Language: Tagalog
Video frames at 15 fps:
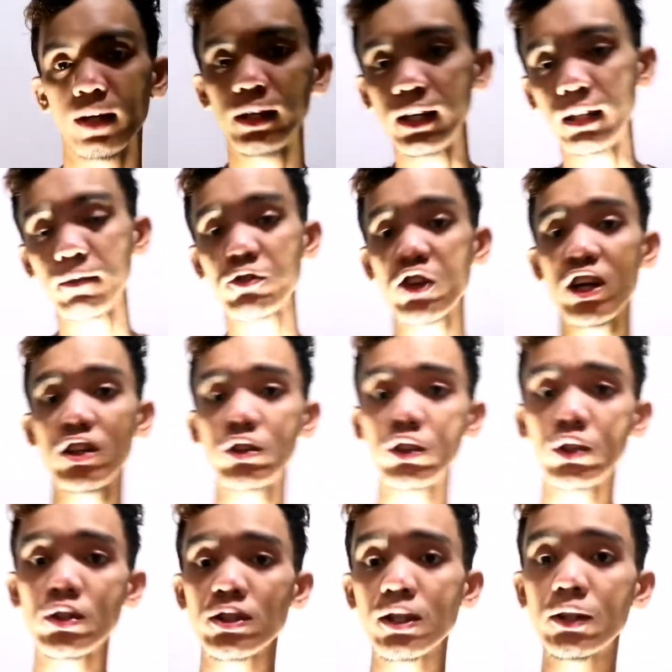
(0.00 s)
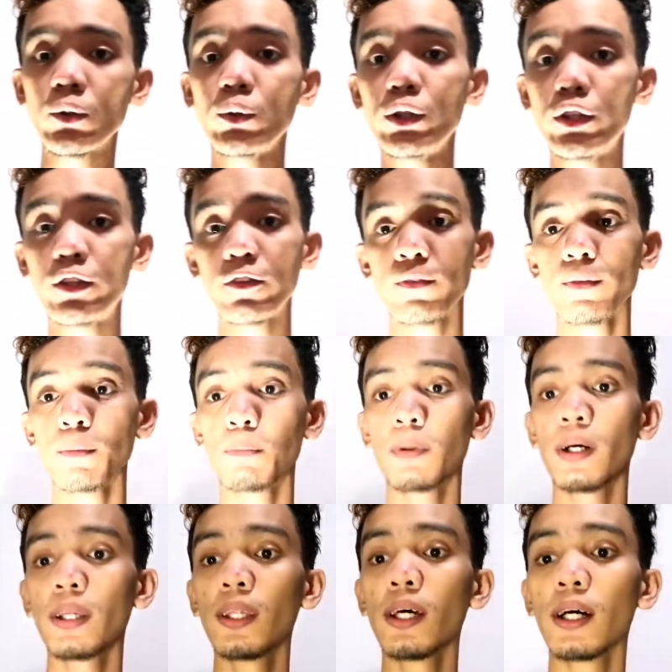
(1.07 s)
And I'm trying to use the toner of the
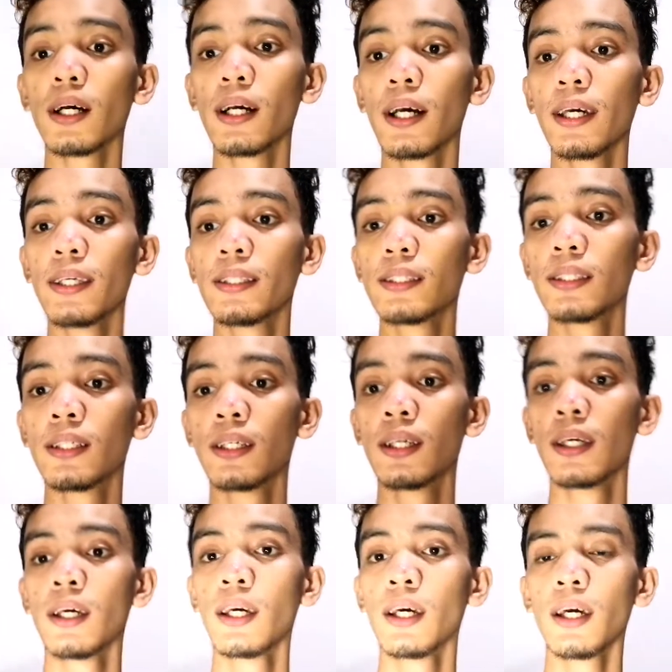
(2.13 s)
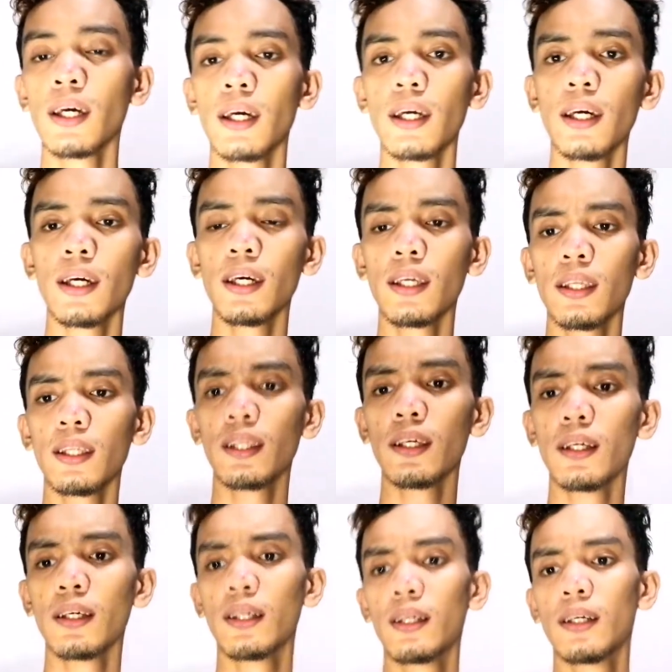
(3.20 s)
product guys.
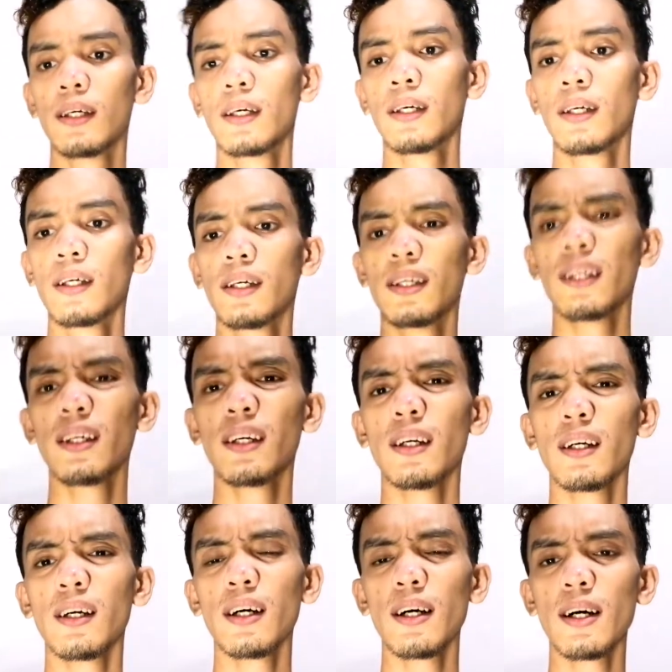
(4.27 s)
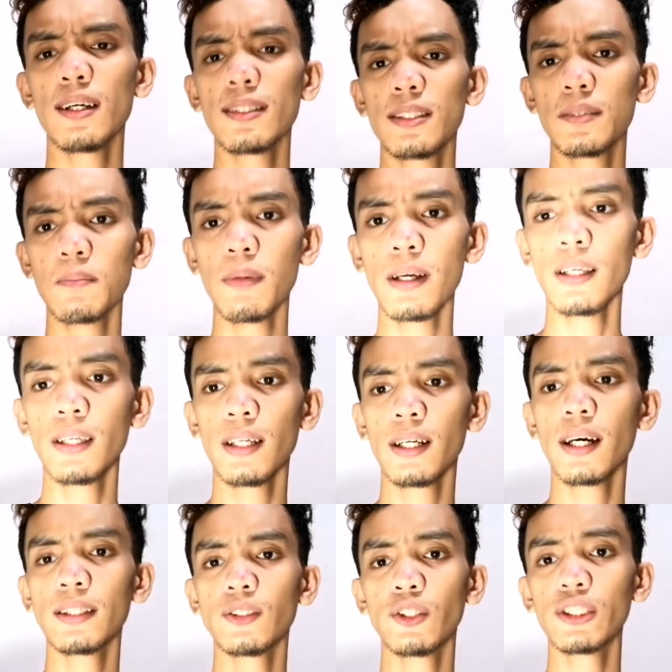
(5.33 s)
And ang smell niya
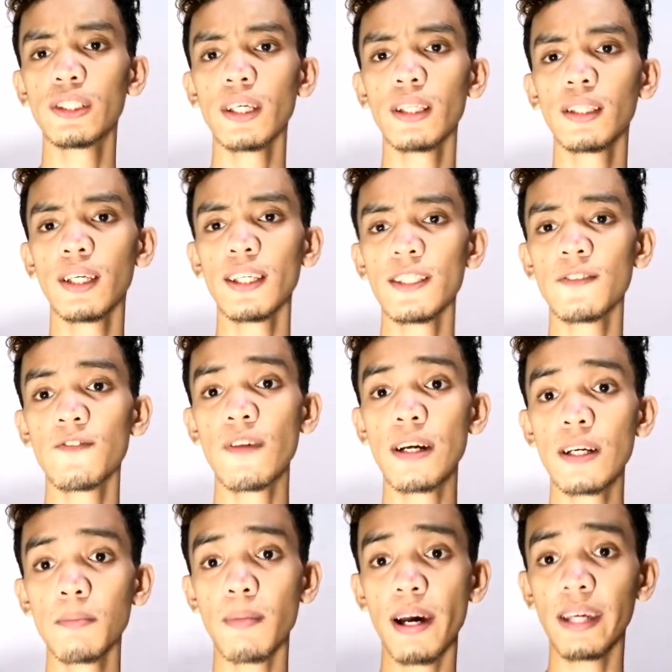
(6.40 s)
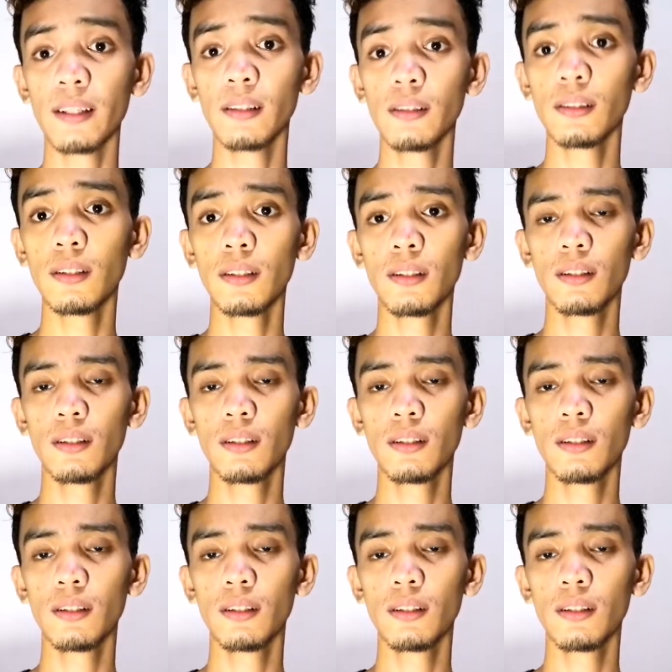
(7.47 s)
guys or scent niya is very mild.